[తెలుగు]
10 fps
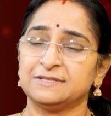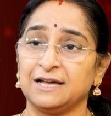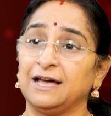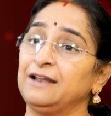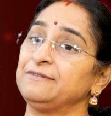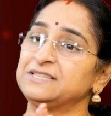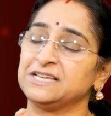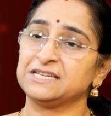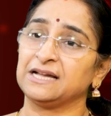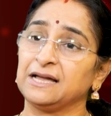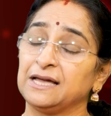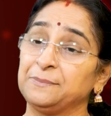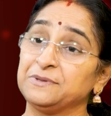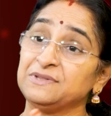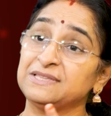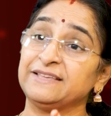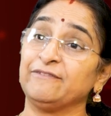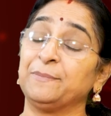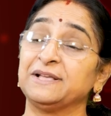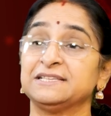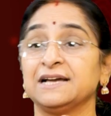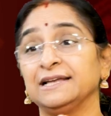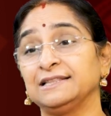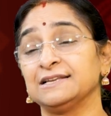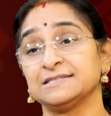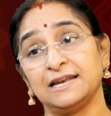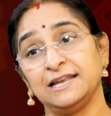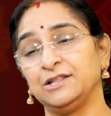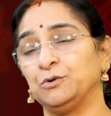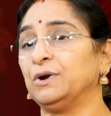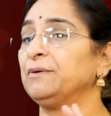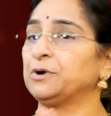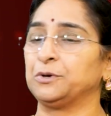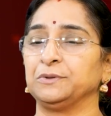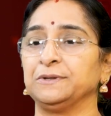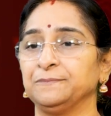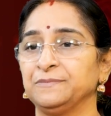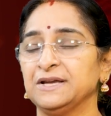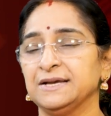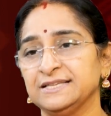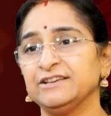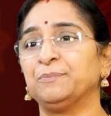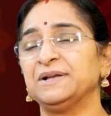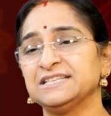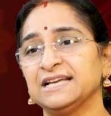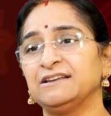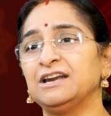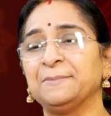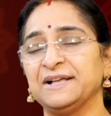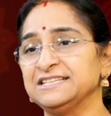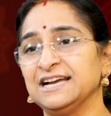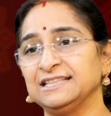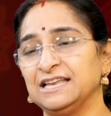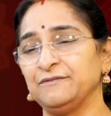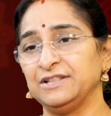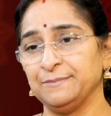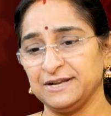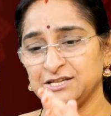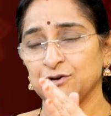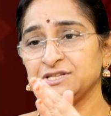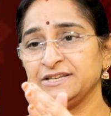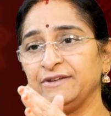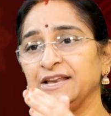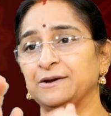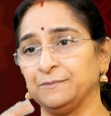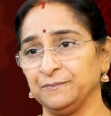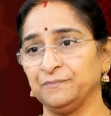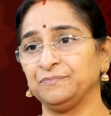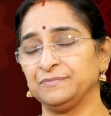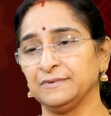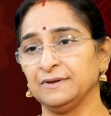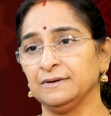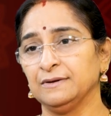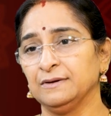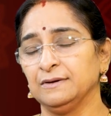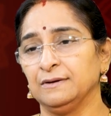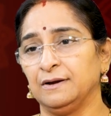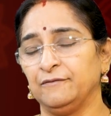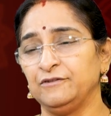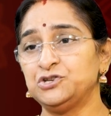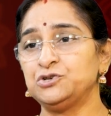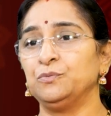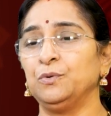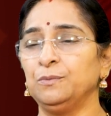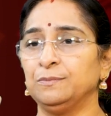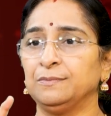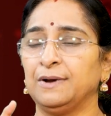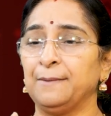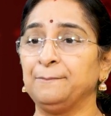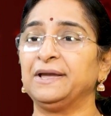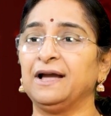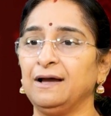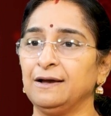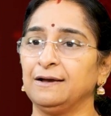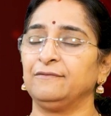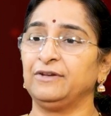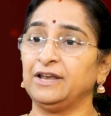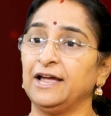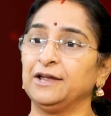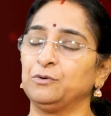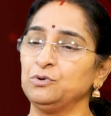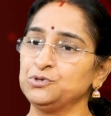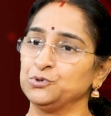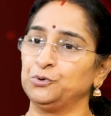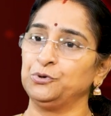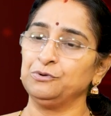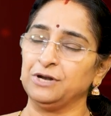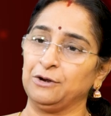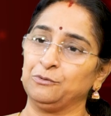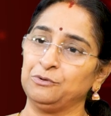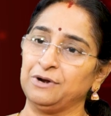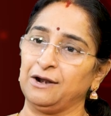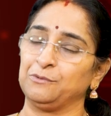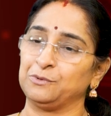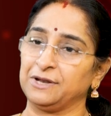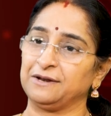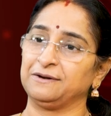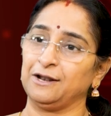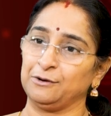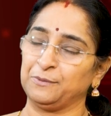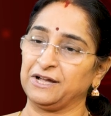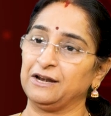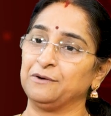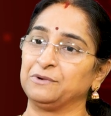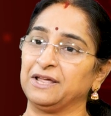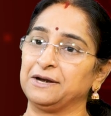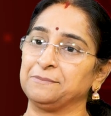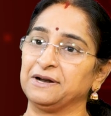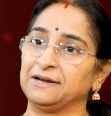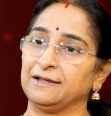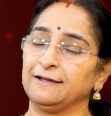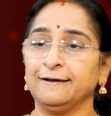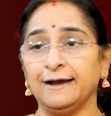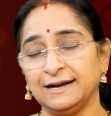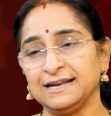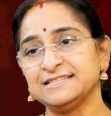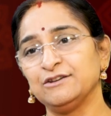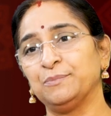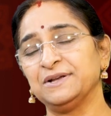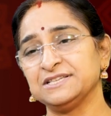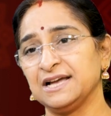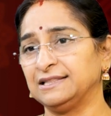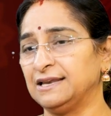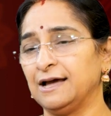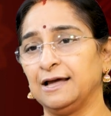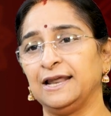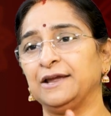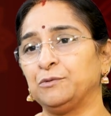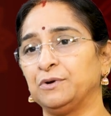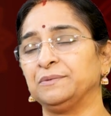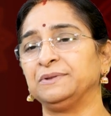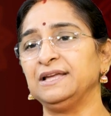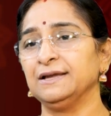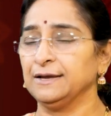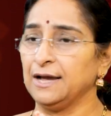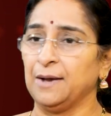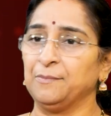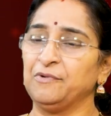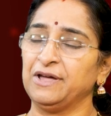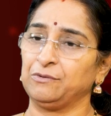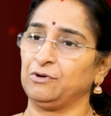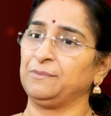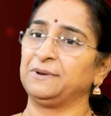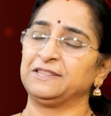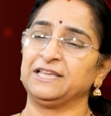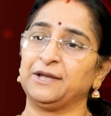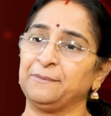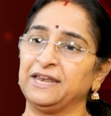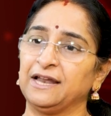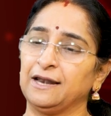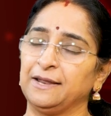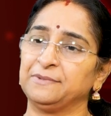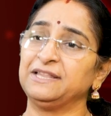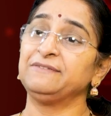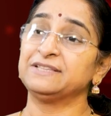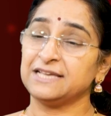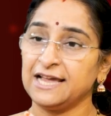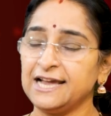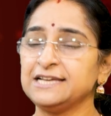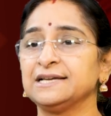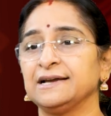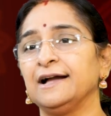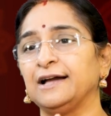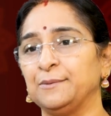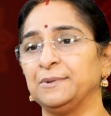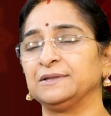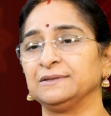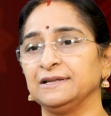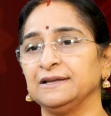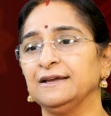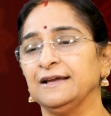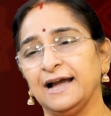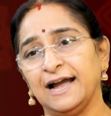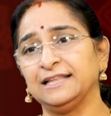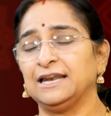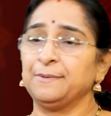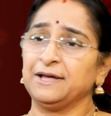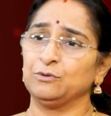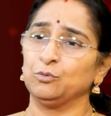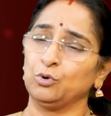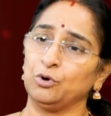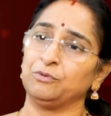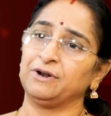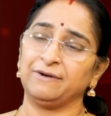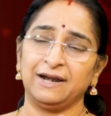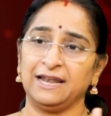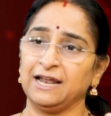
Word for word: చాలా విశేషంగా కనిపిస్తుంది శివ పంచాయతన సన్నిధి కూడా ఒకటి ఉంది శివ పంచాయతన అంటే పంచాయతన విధి మధ్యలో శివలింగం విష్ణువు అంబిక వినాయకుడు సూర్యుడు నలుగురు నలుగుంటారు నలుగు పక్కల ఉంటారనమాట అట్లా శివ పంచాయతన ఆలయం కూడా ఉంది అమ్మవారికి ఒక ప్రత్యేకమైన ఆలయం ఉంది విశేషంగా కనపడుతుంది హైదరాబాద్ ఊర్లో ఉన్న వాళ్ళు